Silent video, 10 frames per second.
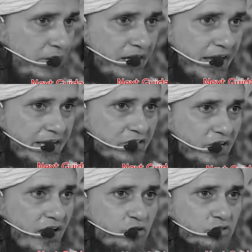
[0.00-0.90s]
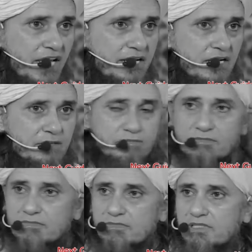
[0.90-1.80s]
भाई राय का इख्तलाफ होता है ना
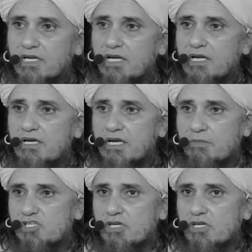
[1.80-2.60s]
नबी